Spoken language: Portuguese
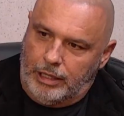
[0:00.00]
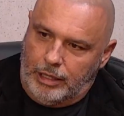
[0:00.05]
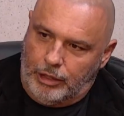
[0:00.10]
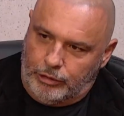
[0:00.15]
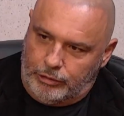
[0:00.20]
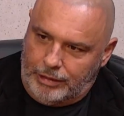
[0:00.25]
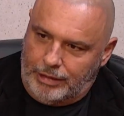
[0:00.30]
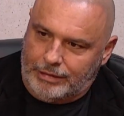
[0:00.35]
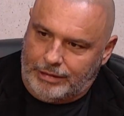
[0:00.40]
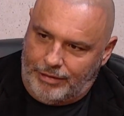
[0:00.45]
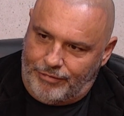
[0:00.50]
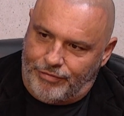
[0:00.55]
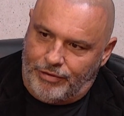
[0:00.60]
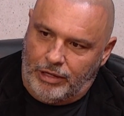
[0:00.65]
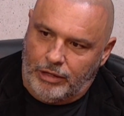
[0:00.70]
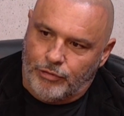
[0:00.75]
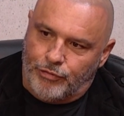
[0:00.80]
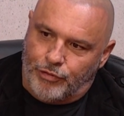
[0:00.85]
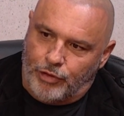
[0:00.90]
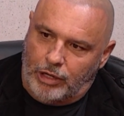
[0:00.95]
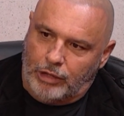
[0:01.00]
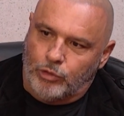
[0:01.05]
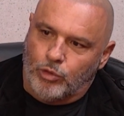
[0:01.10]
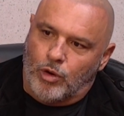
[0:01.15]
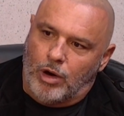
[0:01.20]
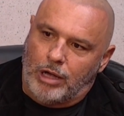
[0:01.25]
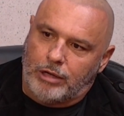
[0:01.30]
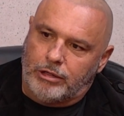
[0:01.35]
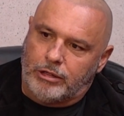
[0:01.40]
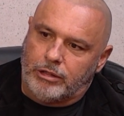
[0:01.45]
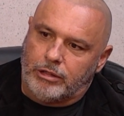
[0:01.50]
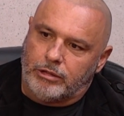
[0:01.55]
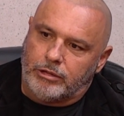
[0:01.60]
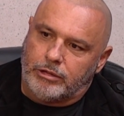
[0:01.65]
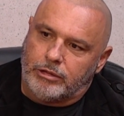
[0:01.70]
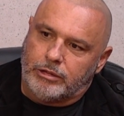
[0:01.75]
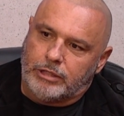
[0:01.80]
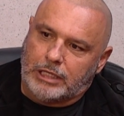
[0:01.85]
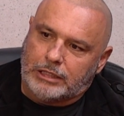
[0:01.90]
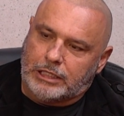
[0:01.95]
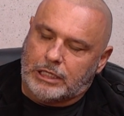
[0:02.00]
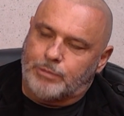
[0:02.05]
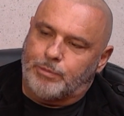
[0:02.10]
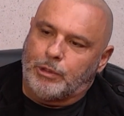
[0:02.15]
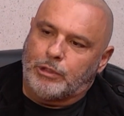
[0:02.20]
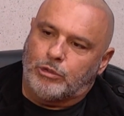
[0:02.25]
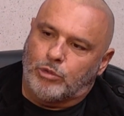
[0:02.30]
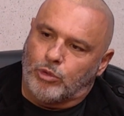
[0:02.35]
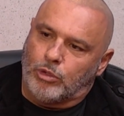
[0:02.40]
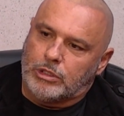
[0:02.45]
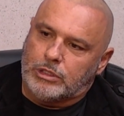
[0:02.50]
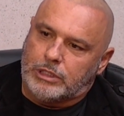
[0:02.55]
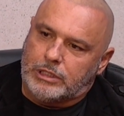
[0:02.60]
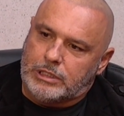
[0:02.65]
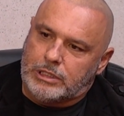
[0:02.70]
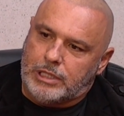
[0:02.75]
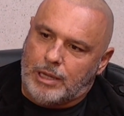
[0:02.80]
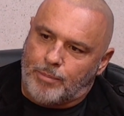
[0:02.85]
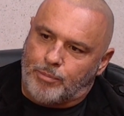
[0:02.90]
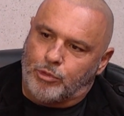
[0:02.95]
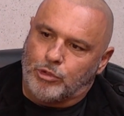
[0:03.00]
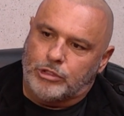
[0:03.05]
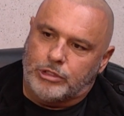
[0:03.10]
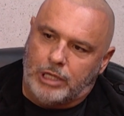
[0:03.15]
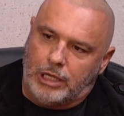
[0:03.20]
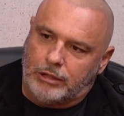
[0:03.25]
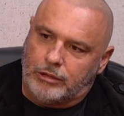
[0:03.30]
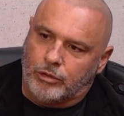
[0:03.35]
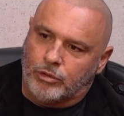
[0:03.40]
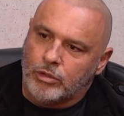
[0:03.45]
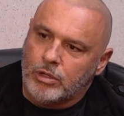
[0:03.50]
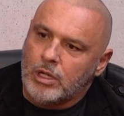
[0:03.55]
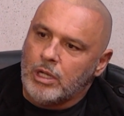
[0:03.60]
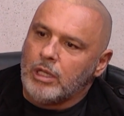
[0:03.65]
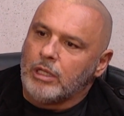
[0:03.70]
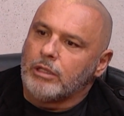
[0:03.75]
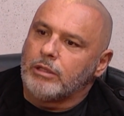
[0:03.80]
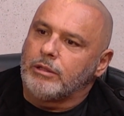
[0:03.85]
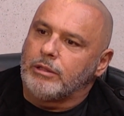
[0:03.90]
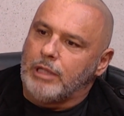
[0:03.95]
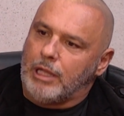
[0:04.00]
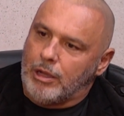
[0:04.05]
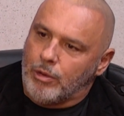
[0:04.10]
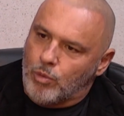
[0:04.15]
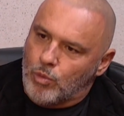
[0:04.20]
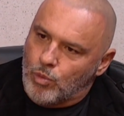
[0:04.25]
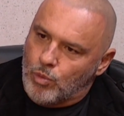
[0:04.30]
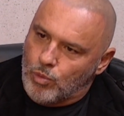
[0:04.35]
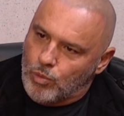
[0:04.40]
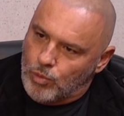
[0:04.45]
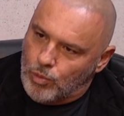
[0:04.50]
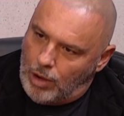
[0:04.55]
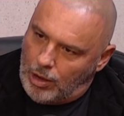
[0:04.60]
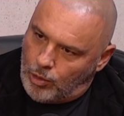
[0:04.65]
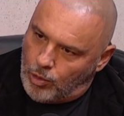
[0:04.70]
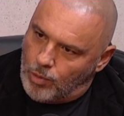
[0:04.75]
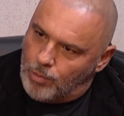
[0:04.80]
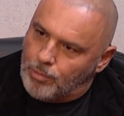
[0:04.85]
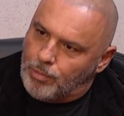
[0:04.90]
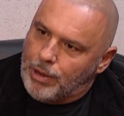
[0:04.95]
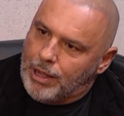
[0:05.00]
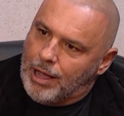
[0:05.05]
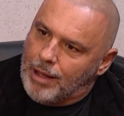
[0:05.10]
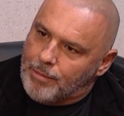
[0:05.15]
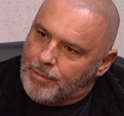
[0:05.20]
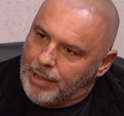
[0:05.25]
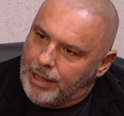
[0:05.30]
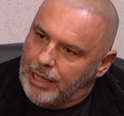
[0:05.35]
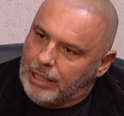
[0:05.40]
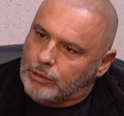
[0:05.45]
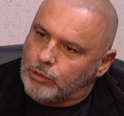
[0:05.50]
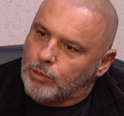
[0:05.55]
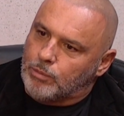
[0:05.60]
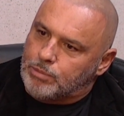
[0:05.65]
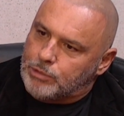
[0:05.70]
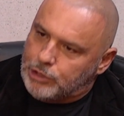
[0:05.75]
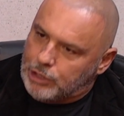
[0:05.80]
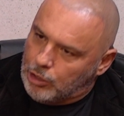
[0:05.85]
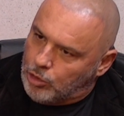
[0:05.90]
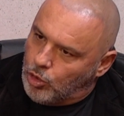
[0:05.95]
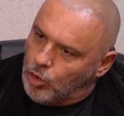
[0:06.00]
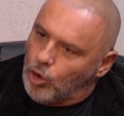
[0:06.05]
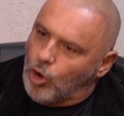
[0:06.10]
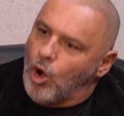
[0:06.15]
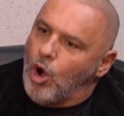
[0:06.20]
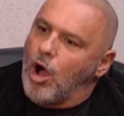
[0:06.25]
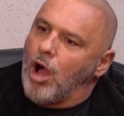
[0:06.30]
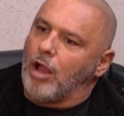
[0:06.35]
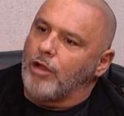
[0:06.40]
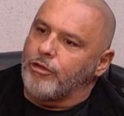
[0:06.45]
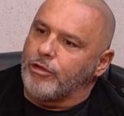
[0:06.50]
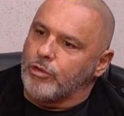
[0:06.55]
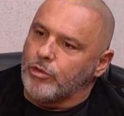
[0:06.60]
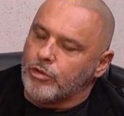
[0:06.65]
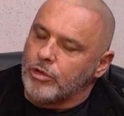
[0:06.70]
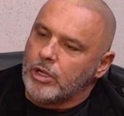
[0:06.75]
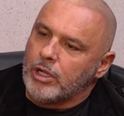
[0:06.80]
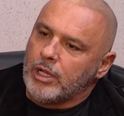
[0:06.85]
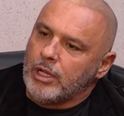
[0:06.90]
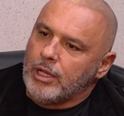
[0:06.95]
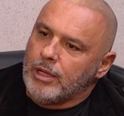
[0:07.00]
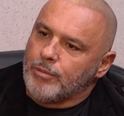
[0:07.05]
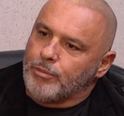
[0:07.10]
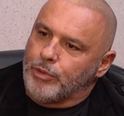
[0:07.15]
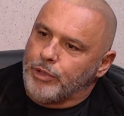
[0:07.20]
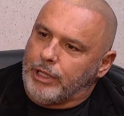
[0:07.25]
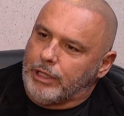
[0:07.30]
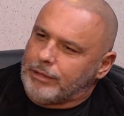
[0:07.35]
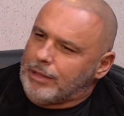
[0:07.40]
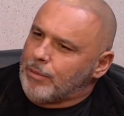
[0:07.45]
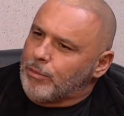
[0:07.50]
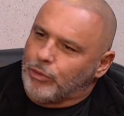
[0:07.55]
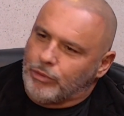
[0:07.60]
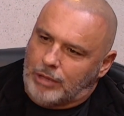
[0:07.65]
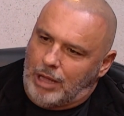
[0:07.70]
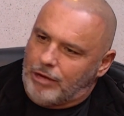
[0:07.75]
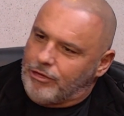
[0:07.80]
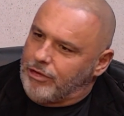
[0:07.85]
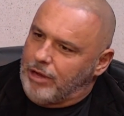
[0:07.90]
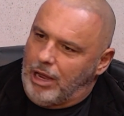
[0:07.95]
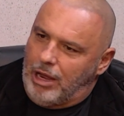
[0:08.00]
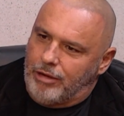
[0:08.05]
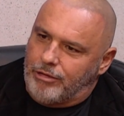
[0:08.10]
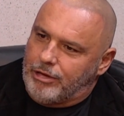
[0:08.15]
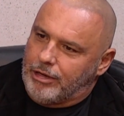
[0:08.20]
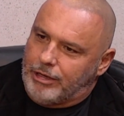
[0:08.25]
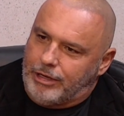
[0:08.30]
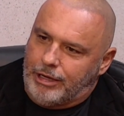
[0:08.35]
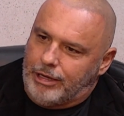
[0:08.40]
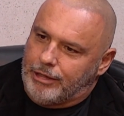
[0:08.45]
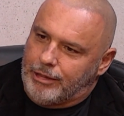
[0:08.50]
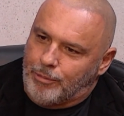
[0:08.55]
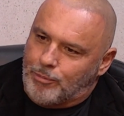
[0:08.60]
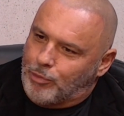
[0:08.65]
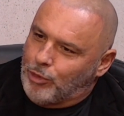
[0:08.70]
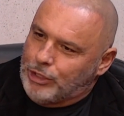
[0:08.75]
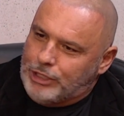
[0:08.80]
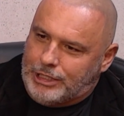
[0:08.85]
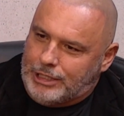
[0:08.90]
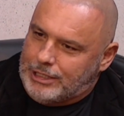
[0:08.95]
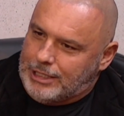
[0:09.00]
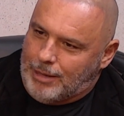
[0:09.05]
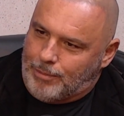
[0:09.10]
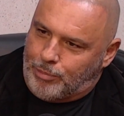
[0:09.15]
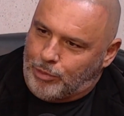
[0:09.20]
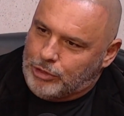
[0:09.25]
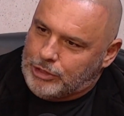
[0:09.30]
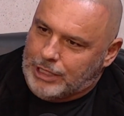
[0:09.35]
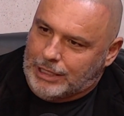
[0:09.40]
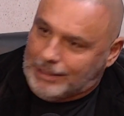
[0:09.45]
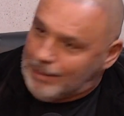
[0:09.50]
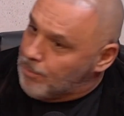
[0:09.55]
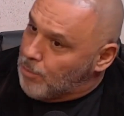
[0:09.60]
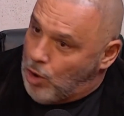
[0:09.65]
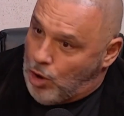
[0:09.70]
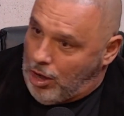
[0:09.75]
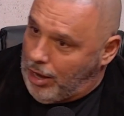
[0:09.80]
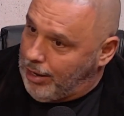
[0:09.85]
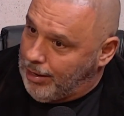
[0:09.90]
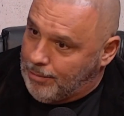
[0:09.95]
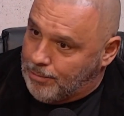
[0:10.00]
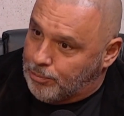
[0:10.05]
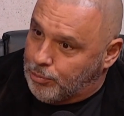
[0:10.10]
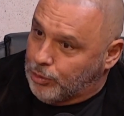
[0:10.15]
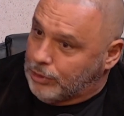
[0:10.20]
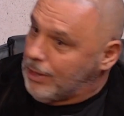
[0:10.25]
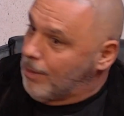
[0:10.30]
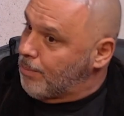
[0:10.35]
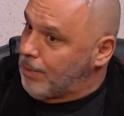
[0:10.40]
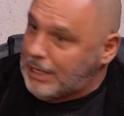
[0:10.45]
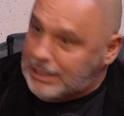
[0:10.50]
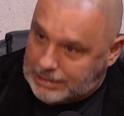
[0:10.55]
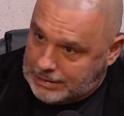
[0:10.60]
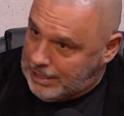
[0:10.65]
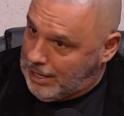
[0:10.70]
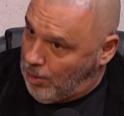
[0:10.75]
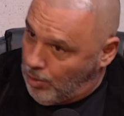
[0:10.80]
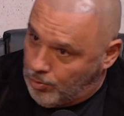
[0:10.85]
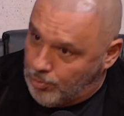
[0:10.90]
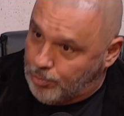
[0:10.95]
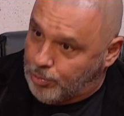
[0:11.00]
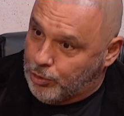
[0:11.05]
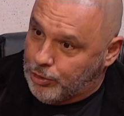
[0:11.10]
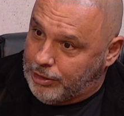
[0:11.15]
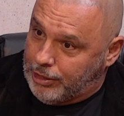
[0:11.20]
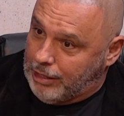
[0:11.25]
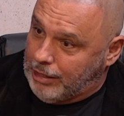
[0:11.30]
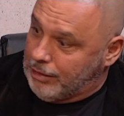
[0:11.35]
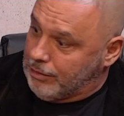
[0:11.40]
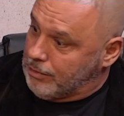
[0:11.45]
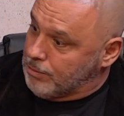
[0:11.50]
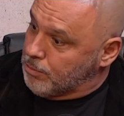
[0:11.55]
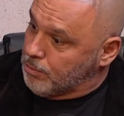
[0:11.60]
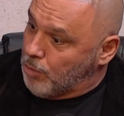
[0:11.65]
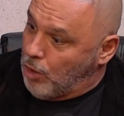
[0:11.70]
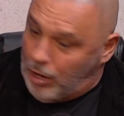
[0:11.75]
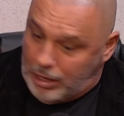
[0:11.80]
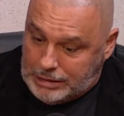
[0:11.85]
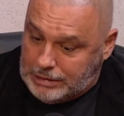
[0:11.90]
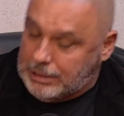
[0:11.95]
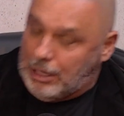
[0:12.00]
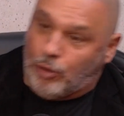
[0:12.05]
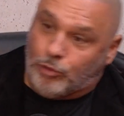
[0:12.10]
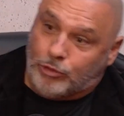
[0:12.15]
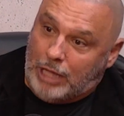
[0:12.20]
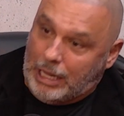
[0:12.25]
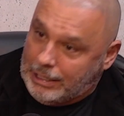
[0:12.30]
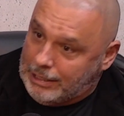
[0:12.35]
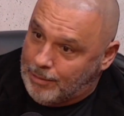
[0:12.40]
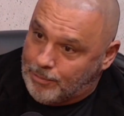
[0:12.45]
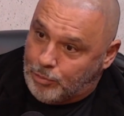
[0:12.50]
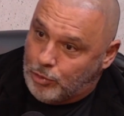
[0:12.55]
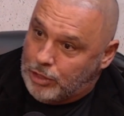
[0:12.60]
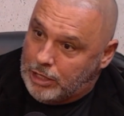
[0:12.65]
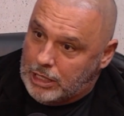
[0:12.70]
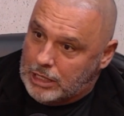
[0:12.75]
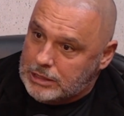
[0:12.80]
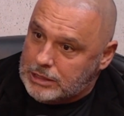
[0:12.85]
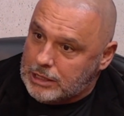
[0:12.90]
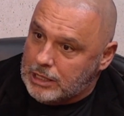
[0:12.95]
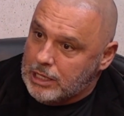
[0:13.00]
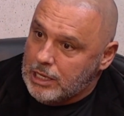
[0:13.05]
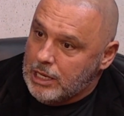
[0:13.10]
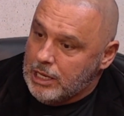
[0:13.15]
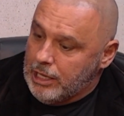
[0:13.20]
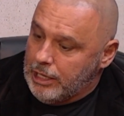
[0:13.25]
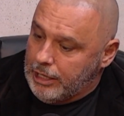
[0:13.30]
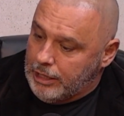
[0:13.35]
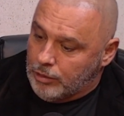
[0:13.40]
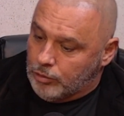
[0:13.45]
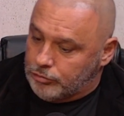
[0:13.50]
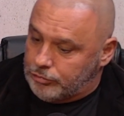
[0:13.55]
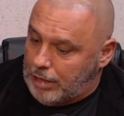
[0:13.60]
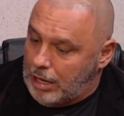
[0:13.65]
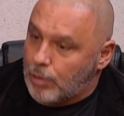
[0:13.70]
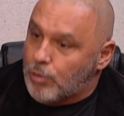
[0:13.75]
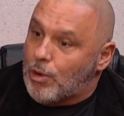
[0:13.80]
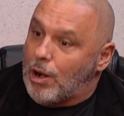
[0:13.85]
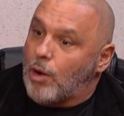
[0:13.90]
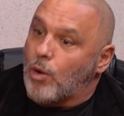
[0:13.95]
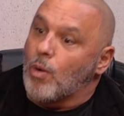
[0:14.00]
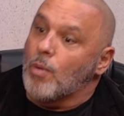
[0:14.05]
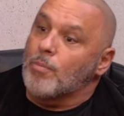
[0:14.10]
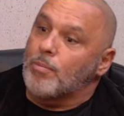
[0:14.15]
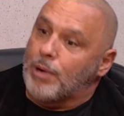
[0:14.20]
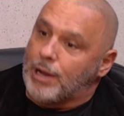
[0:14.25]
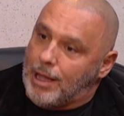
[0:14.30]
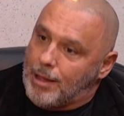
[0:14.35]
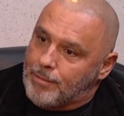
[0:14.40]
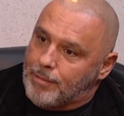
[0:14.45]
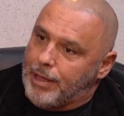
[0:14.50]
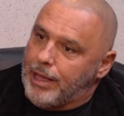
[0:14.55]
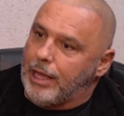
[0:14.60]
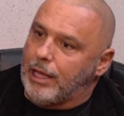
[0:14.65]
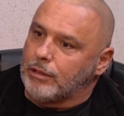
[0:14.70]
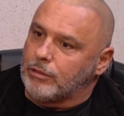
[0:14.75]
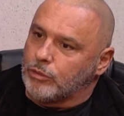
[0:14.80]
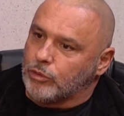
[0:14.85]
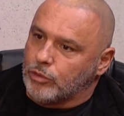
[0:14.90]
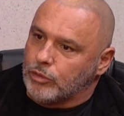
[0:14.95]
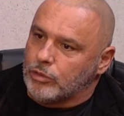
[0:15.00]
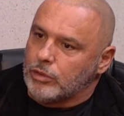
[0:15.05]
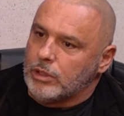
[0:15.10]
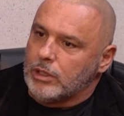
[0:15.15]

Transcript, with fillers: eu estava até falando fora do ar de, de, dessas pessoas que se aposentam ter um, um, acompanhamento psicológico, porque tem muita gente que depois que se aposenta morre por depressão, porque Sim. morre de saudade da polícia e não tem um acompanhamento